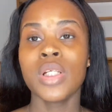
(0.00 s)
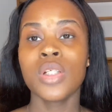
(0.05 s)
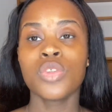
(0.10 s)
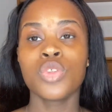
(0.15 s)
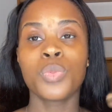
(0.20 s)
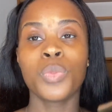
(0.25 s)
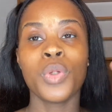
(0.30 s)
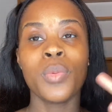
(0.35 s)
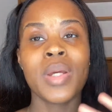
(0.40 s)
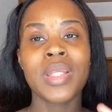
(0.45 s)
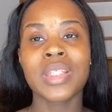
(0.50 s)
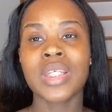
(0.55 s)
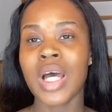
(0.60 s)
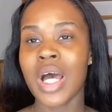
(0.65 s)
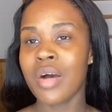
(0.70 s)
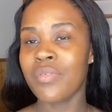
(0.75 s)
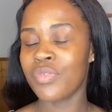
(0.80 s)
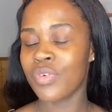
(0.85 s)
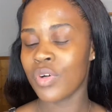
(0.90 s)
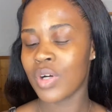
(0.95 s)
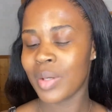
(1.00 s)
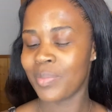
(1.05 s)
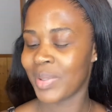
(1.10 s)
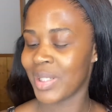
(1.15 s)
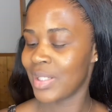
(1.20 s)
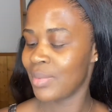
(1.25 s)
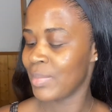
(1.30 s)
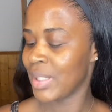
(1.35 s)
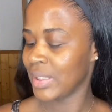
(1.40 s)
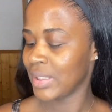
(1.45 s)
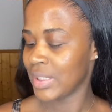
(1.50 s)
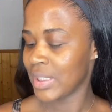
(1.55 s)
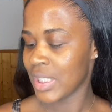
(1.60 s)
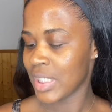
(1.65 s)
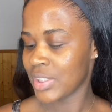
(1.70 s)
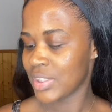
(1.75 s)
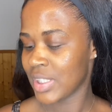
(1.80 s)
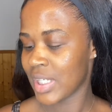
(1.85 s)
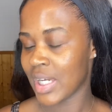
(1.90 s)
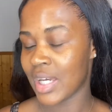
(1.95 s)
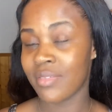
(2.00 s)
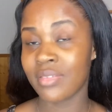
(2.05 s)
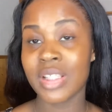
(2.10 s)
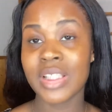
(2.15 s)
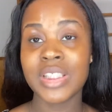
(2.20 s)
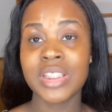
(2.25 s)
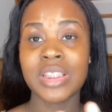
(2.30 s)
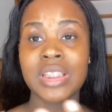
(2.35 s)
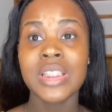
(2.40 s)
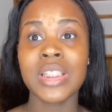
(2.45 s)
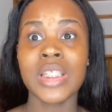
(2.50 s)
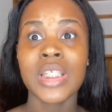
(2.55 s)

Tu peux le mettre avant, après le maquillage, ça rafraîchit.